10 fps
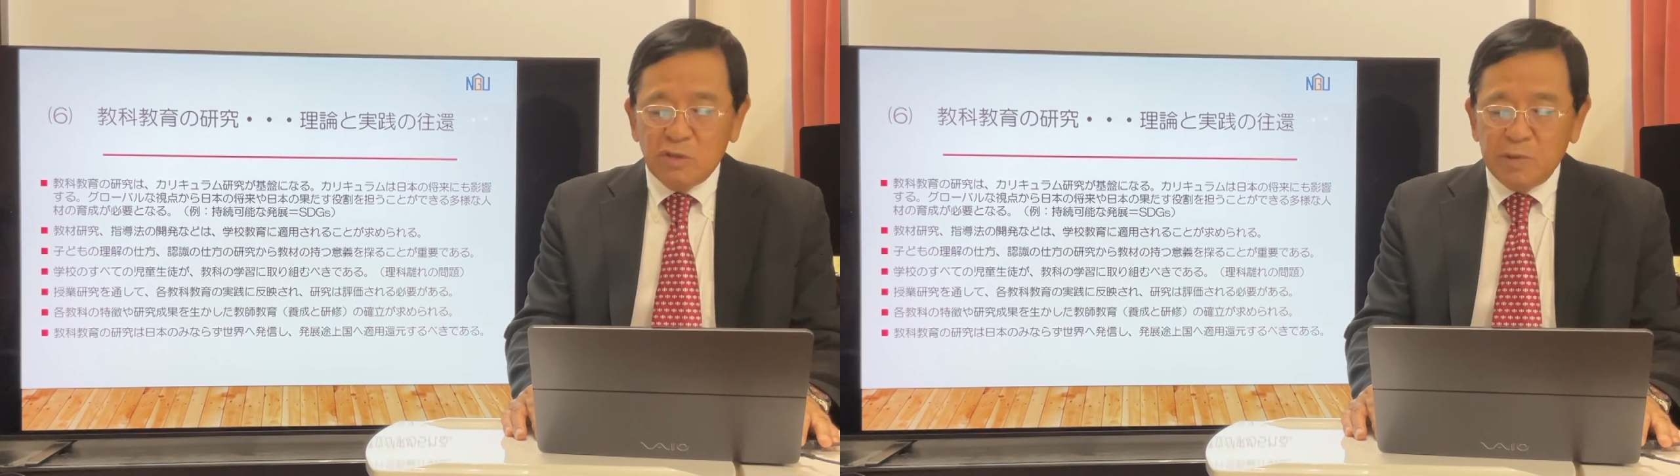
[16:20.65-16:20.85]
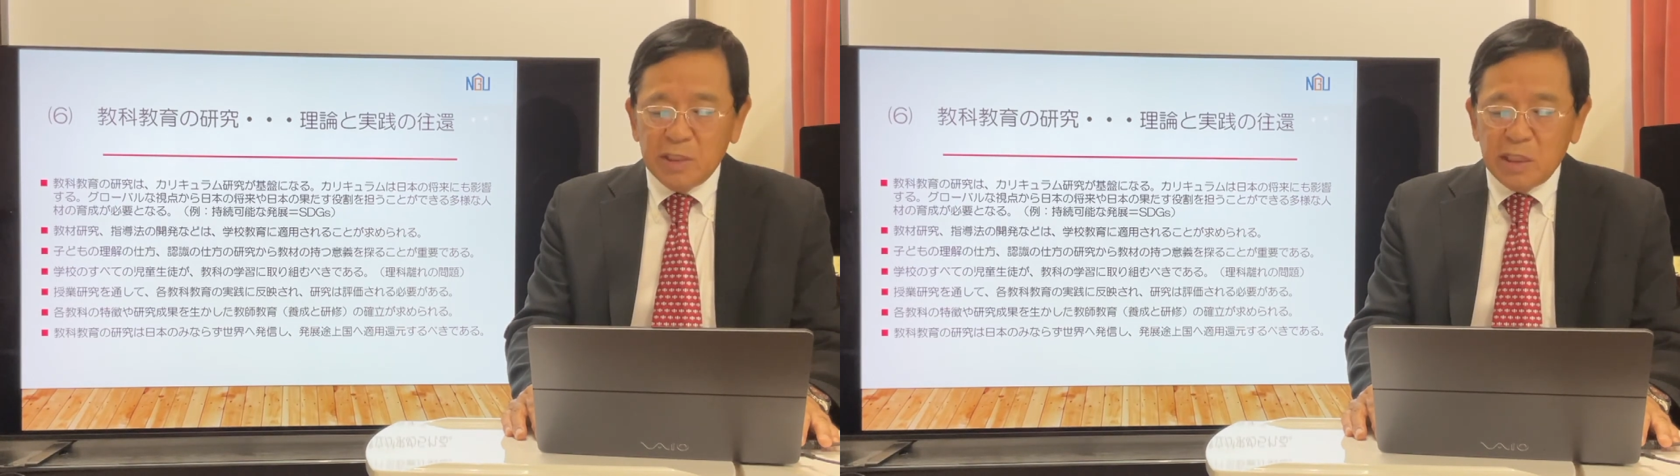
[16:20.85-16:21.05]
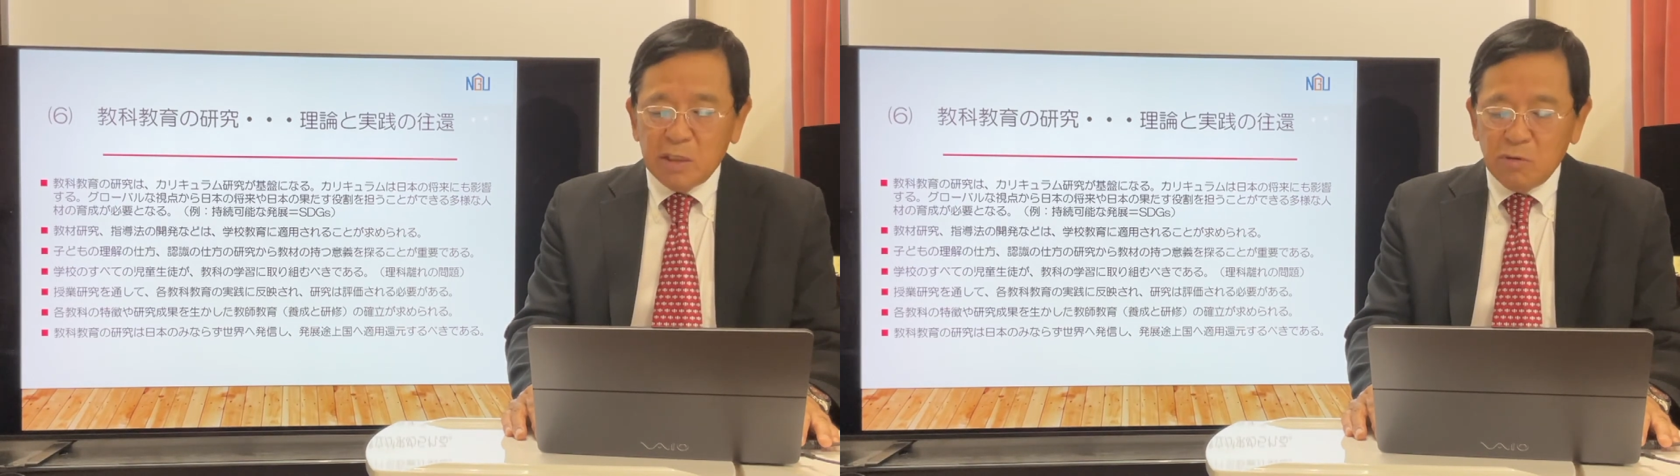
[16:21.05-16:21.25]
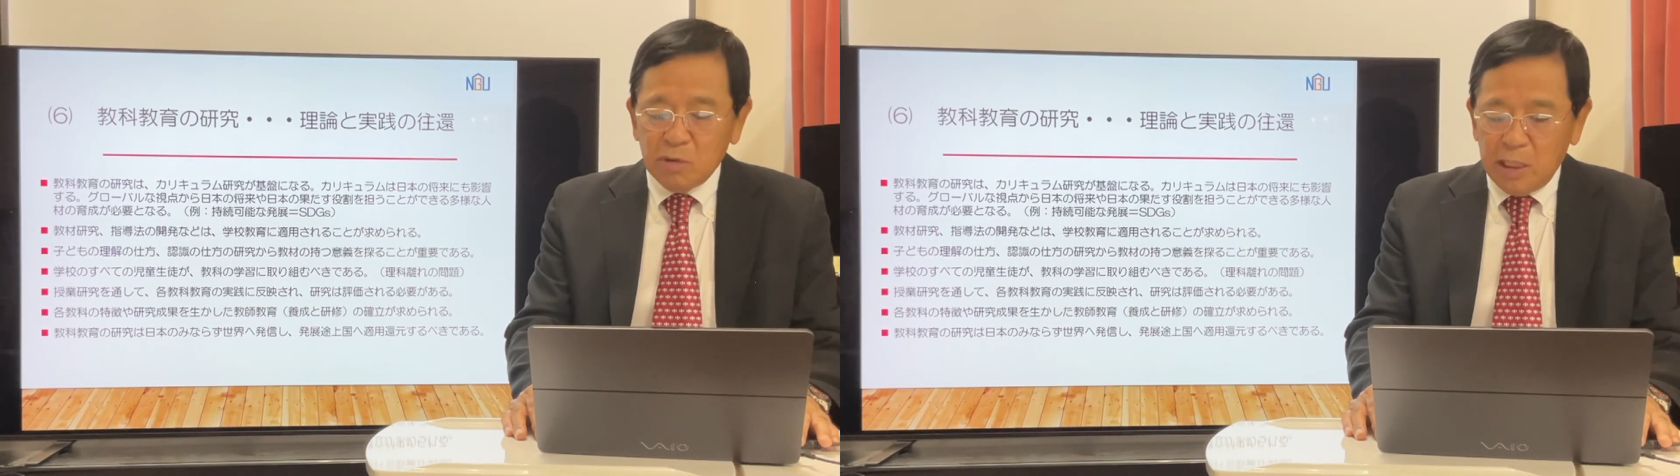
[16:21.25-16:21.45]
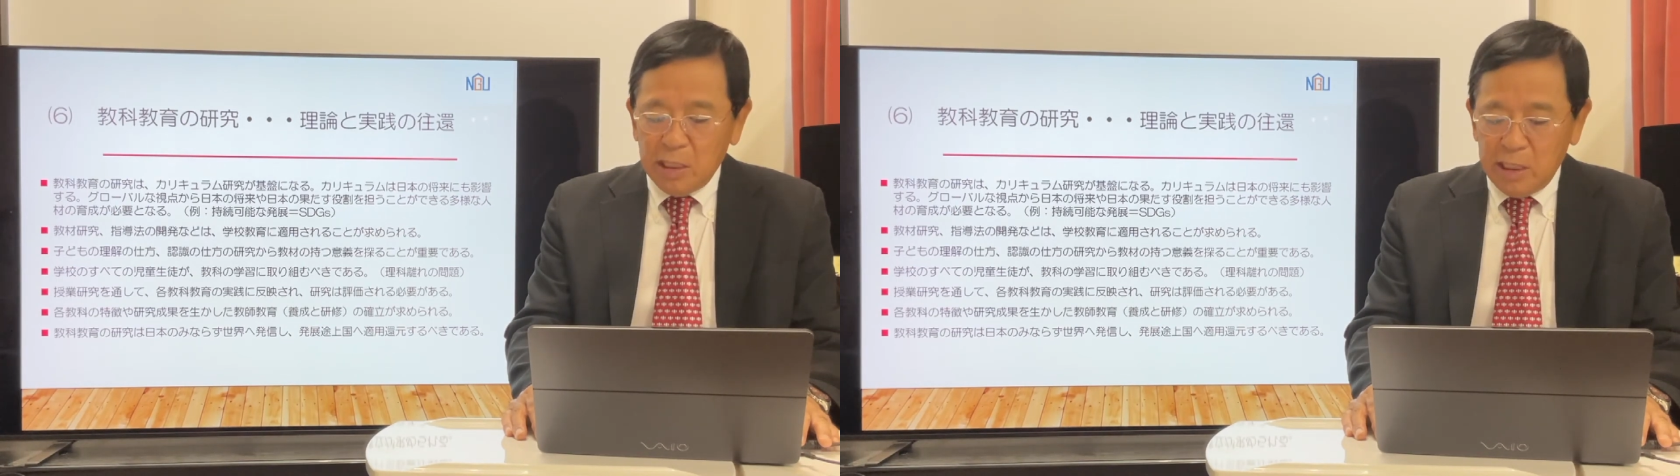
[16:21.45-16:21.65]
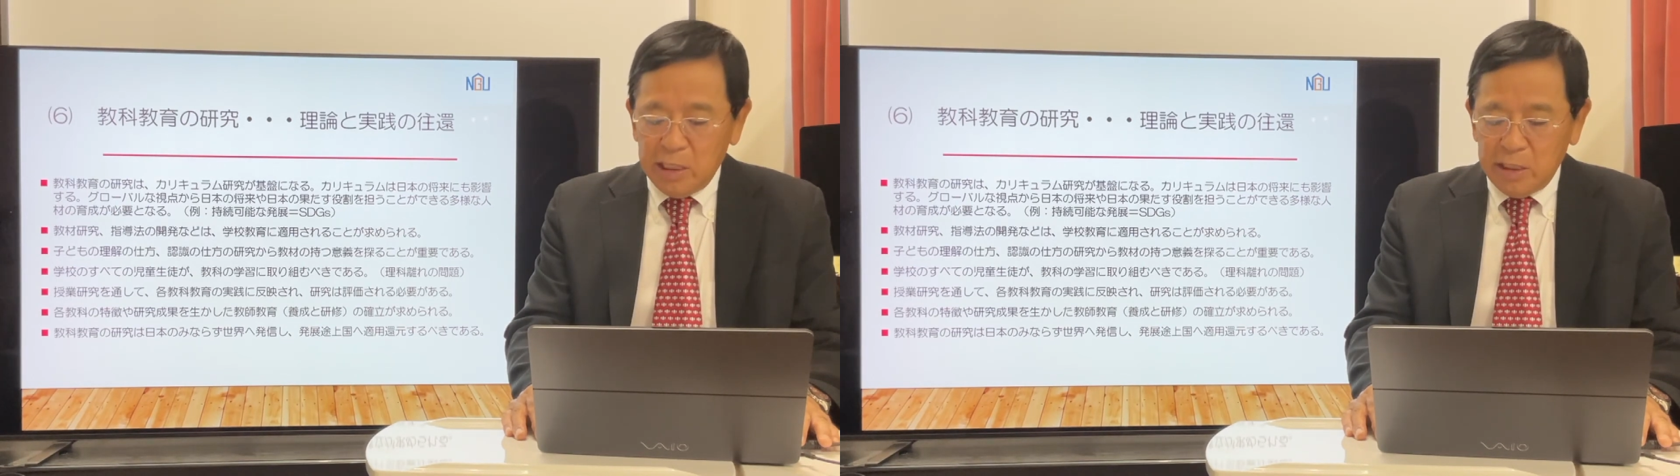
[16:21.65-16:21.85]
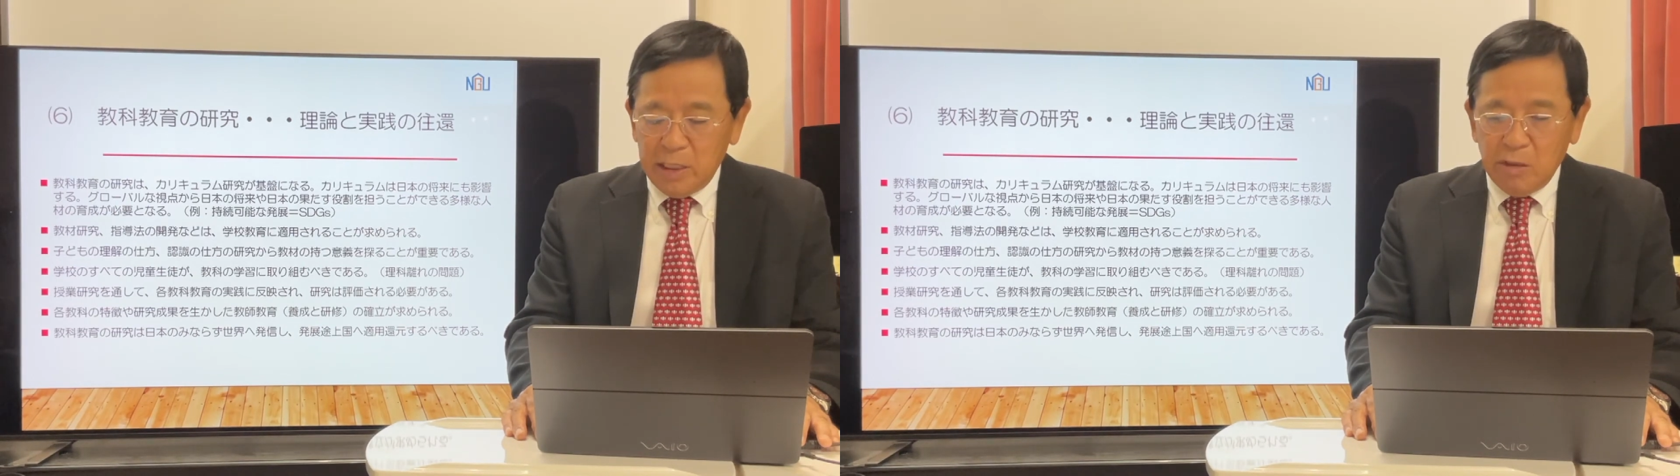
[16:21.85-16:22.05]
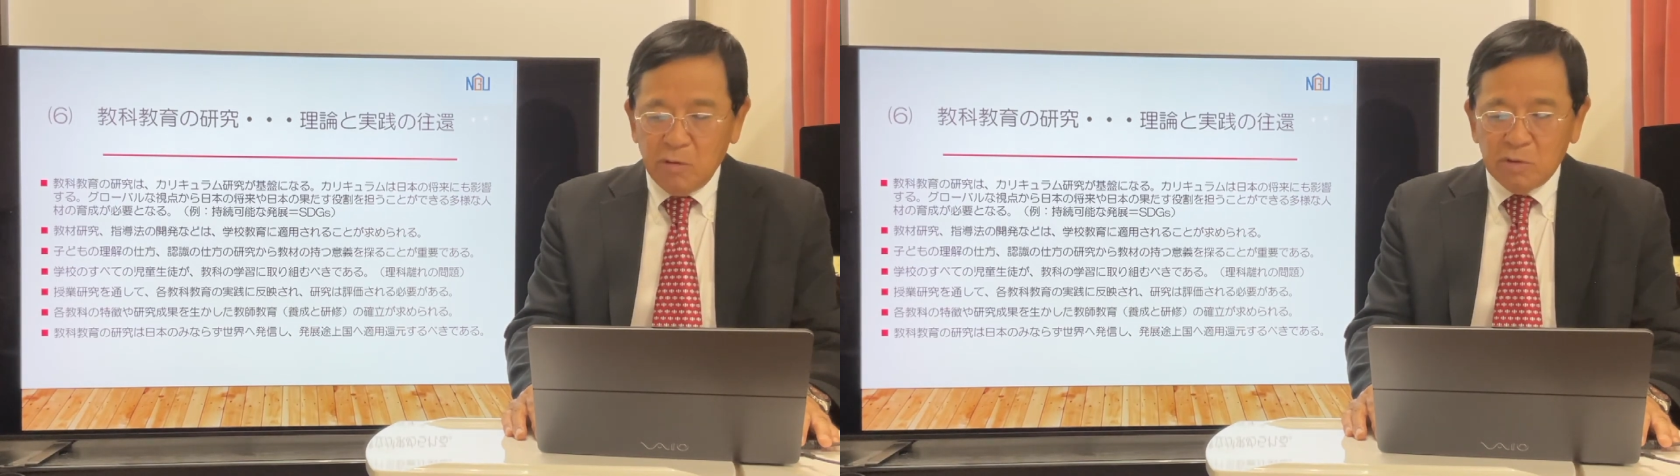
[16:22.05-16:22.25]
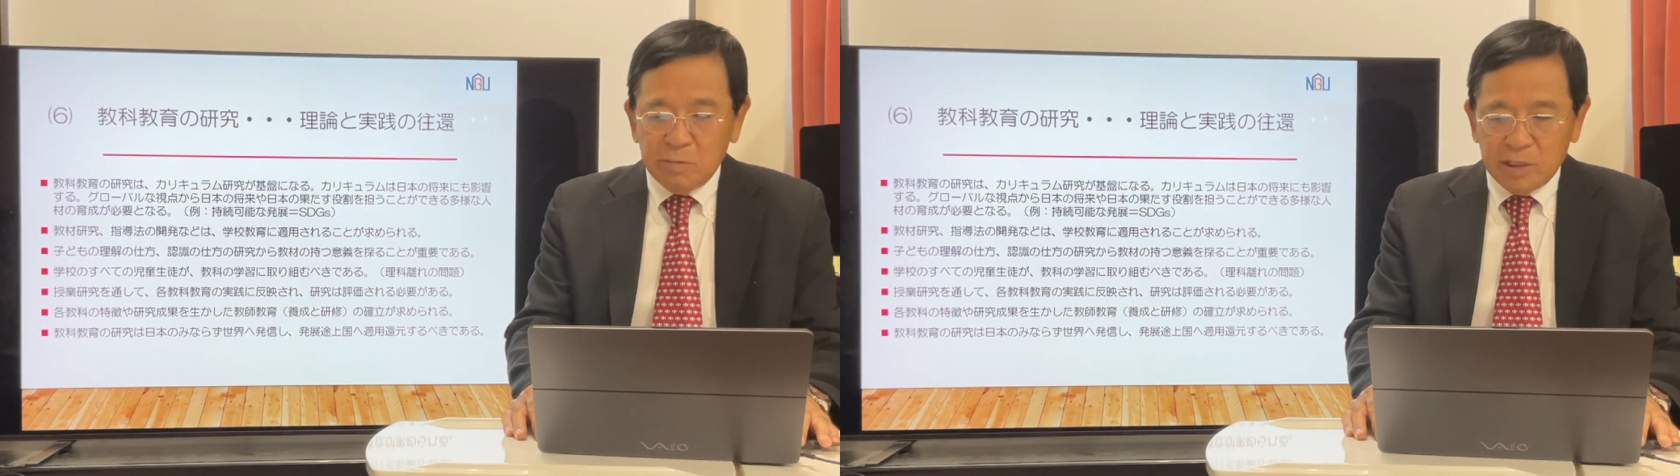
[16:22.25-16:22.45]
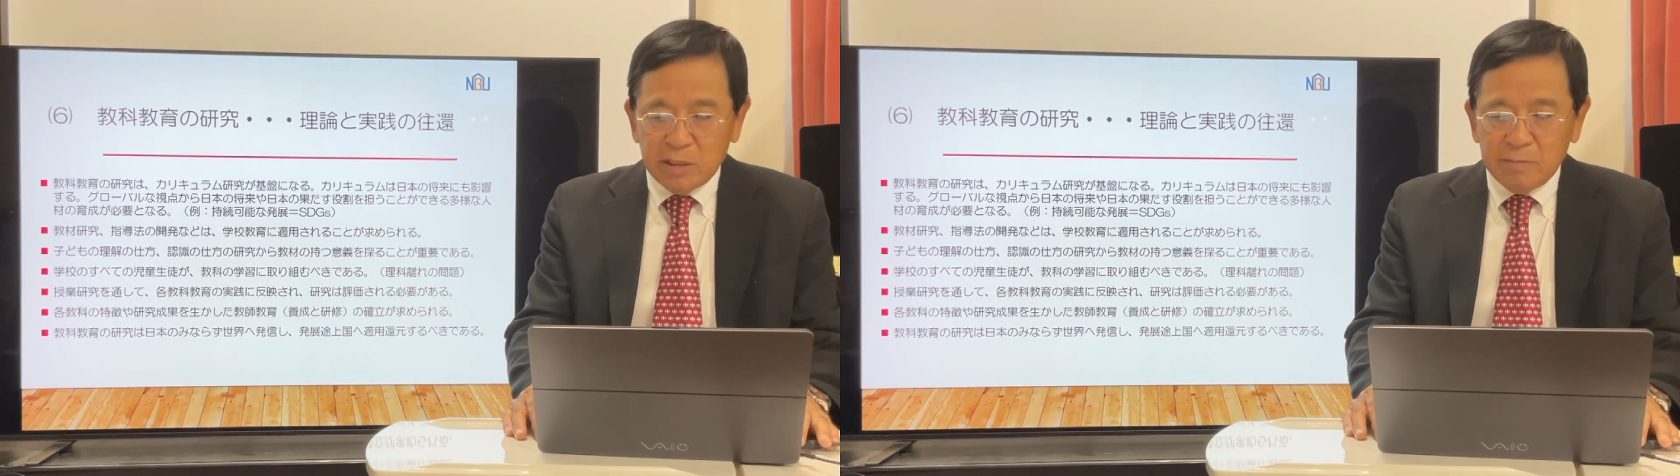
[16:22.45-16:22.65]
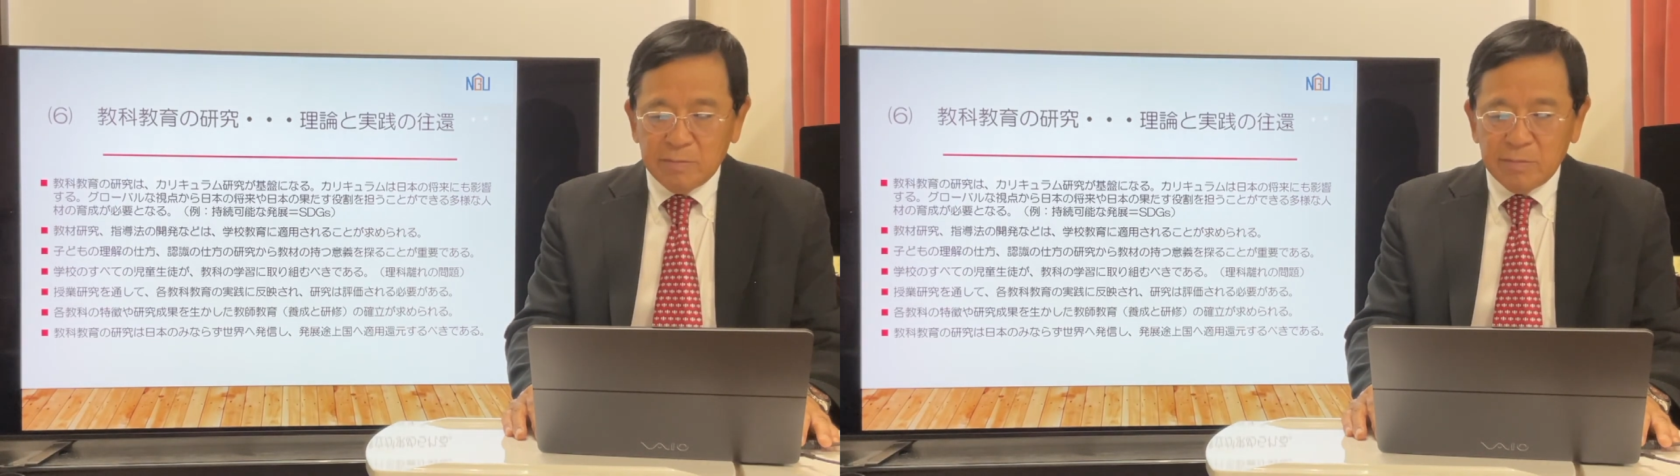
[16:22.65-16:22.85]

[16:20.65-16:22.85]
るべきだと考えております